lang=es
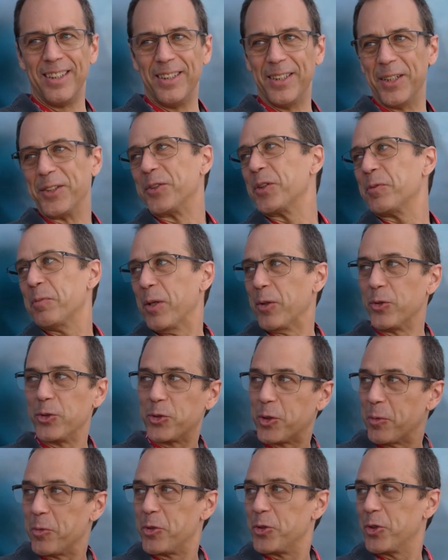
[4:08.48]
Y entonces me
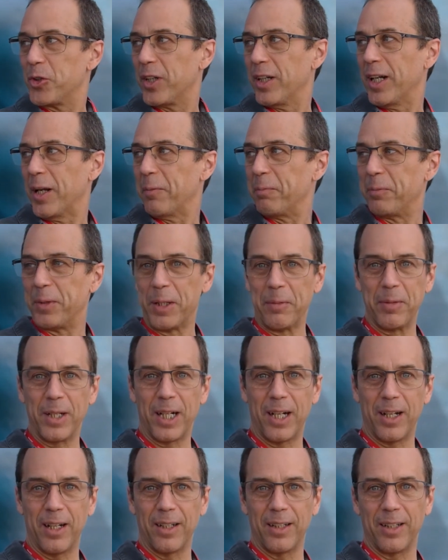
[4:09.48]
gustó mucho que la
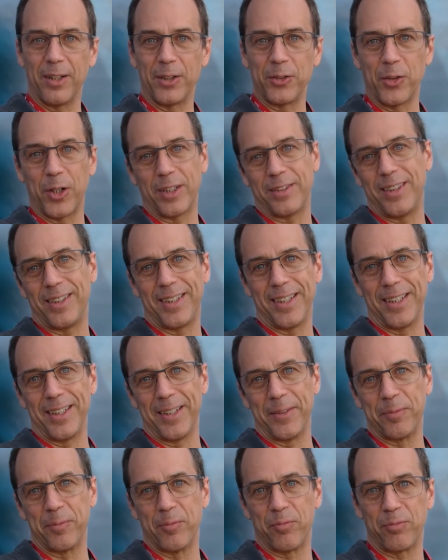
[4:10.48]
primera, ahora sí
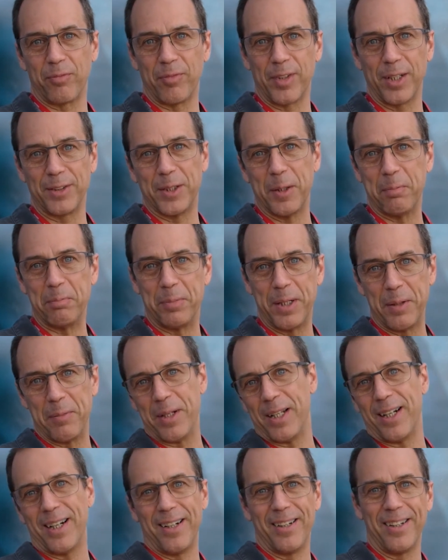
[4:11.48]
que esta
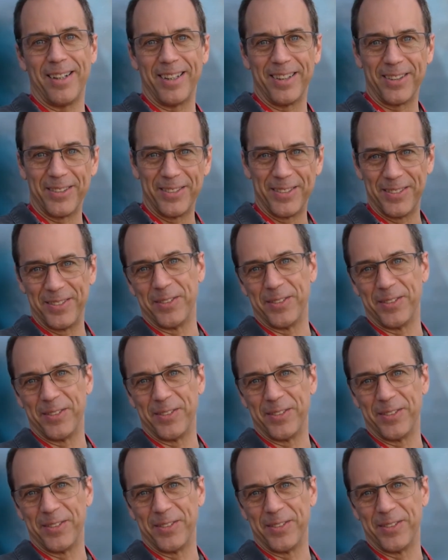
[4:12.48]
primera